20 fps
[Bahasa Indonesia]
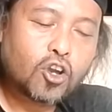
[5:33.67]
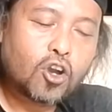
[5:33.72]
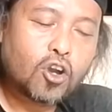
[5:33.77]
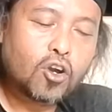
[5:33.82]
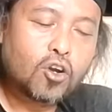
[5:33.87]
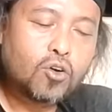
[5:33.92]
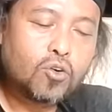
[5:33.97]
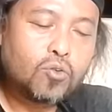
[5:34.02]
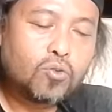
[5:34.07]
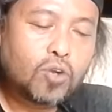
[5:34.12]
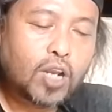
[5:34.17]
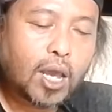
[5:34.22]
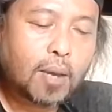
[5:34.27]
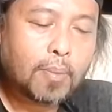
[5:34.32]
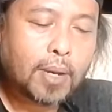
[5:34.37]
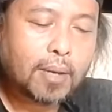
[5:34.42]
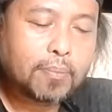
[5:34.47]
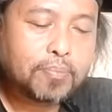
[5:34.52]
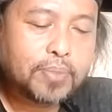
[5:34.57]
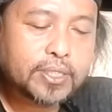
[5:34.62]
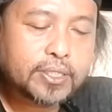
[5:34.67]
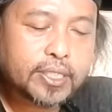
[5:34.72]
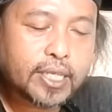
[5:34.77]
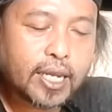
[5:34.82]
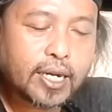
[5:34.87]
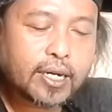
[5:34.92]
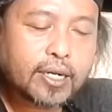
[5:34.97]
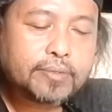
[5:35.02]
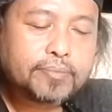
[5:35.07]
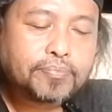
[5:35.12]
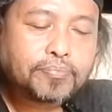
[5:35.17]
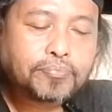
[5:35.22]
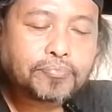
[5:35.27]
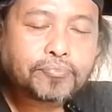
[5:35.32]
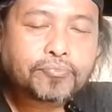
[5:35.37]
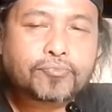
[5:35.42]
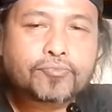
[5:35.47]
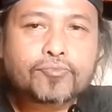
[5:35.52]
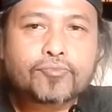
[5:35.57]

sosok ulama besar